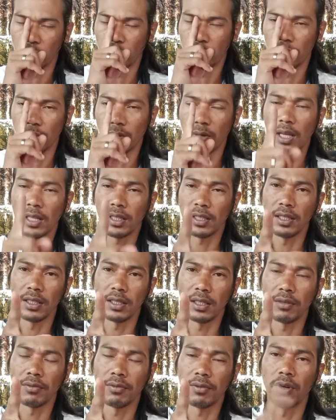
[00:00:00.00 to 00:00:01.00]
Tumpukan
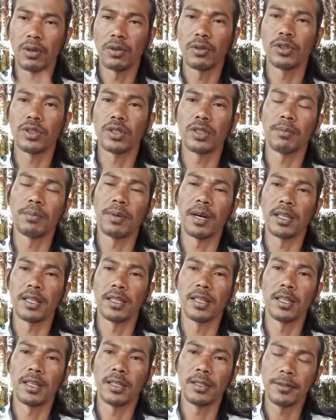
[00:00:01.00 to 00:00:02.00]
titik fokus
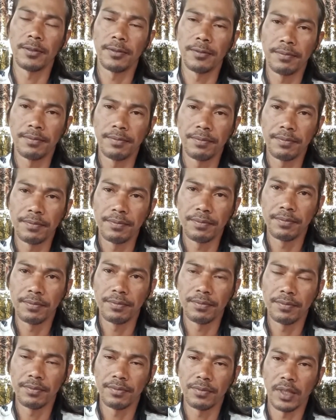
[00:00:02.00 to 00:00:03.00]
kepada
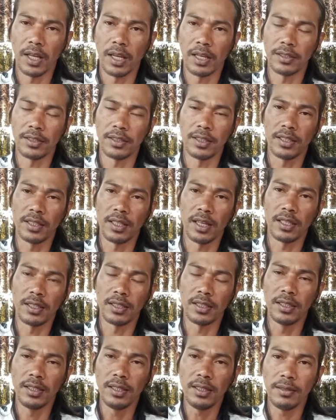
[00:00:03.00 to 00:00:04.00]
target
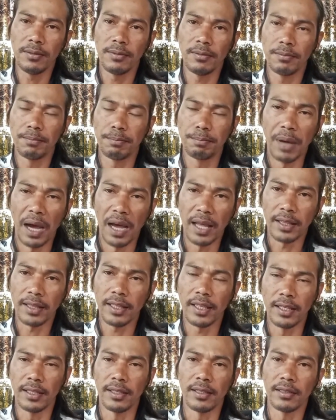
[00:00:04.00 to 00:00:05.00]
tadi,
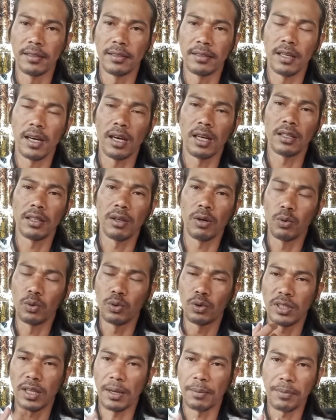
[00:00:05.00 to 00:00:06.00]
batin
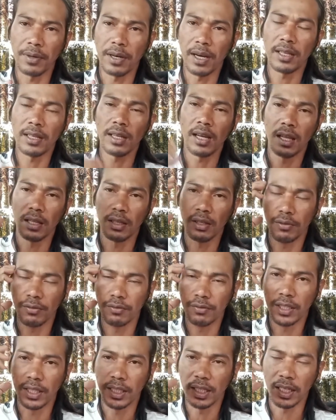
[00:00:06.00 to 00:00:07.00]
atau ucapkan atau
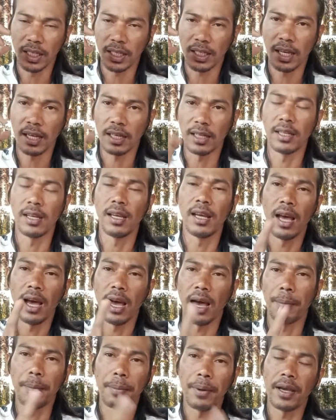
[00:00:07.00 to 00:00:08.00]
pikirkan
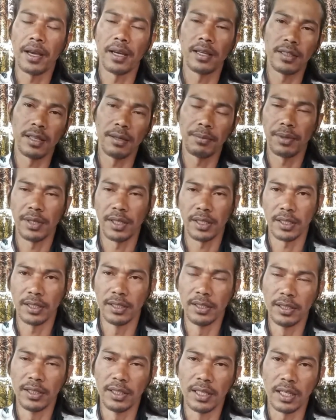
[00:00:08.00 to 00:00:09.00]
apa yang sampean
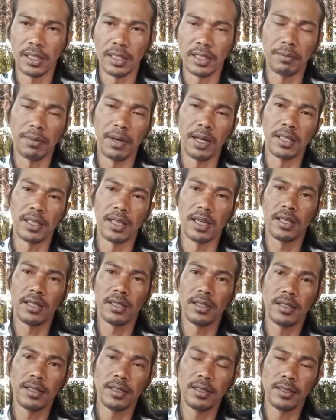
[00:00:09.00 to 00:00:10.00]
kehendaki
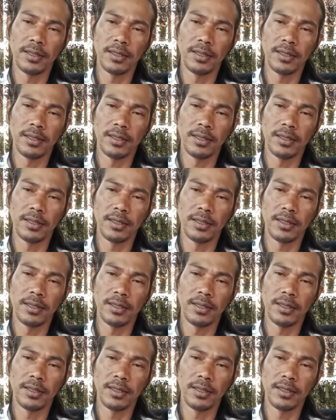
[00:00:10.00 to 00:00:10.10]
pada